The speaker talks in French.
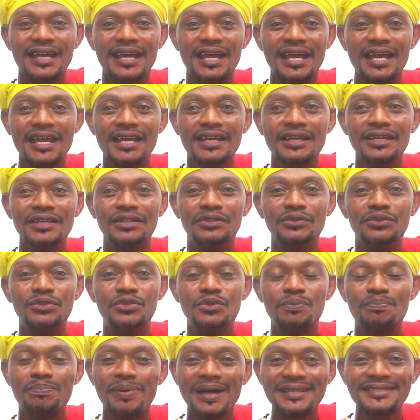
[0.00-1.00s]
hein,
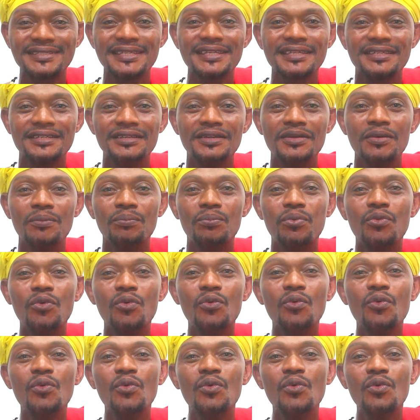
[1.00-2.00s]
du passé
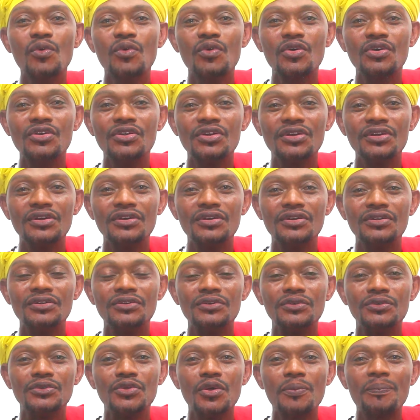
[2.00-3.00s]
pour
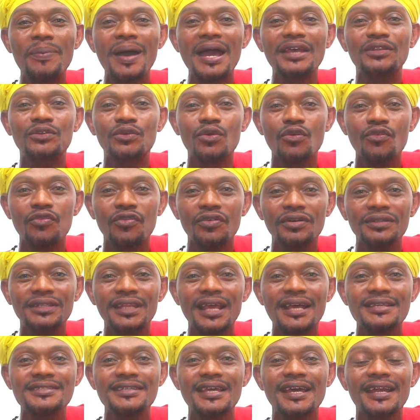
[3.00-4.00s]
ne pas être
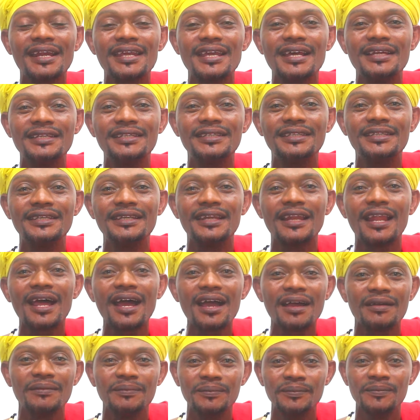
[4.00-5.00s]
confronté à ces
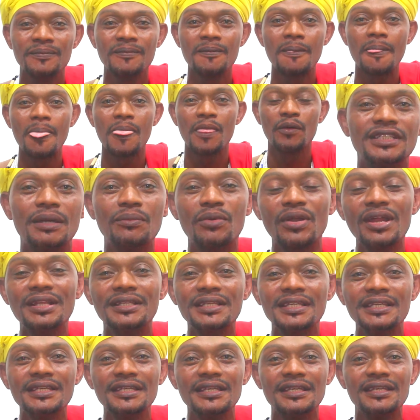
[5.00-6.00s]
réalités-là. J'aimerais
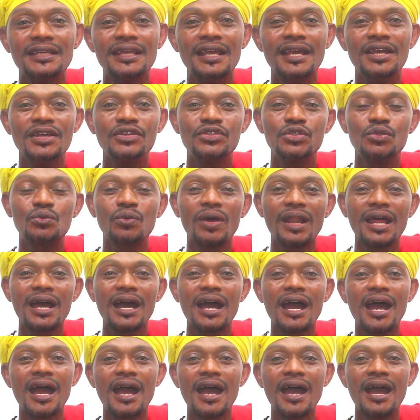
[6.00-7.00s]
dire, si toi
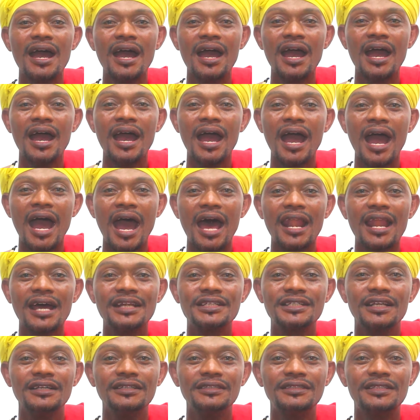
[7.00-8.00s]
la, à
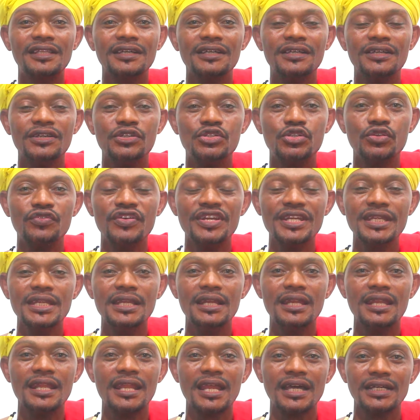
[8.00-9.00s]
la gente
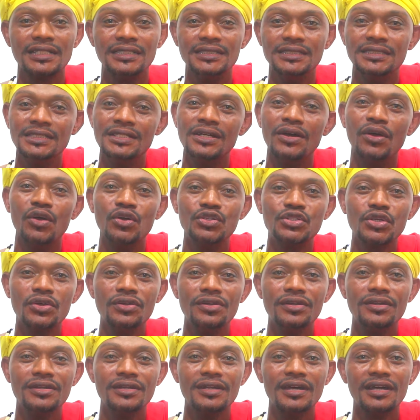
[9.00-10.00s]
juvénile, aux
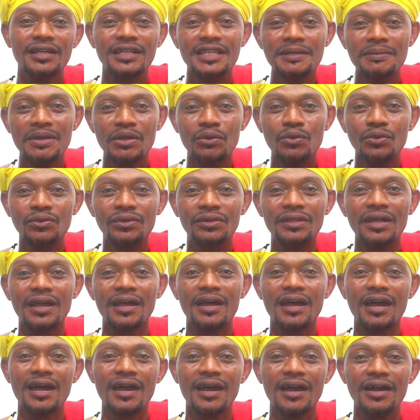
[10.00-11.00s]
jeunes qui m'écoutent
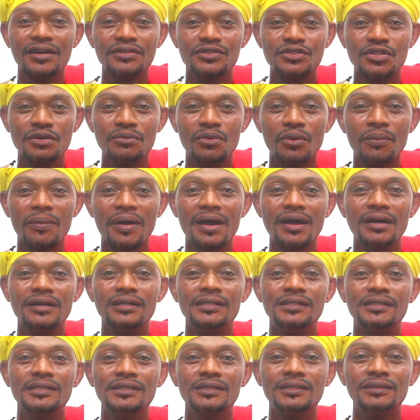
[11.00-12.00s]
en ce moment,
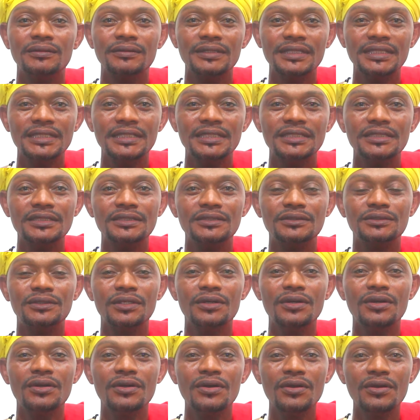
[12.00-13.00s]
oui,
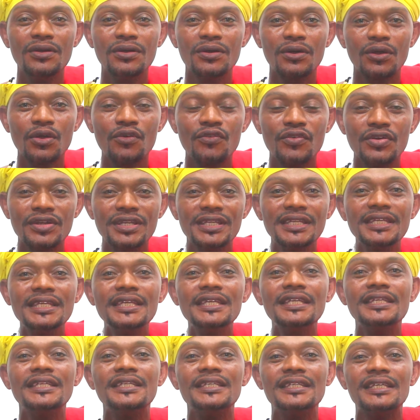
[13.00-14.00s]
de
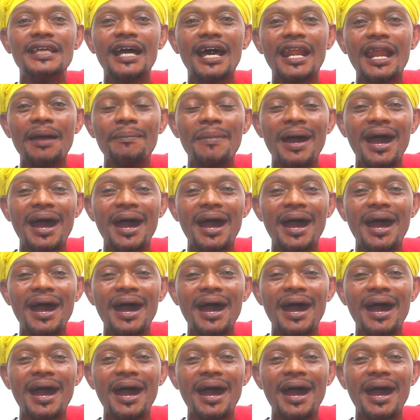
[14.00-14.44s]
revenir à la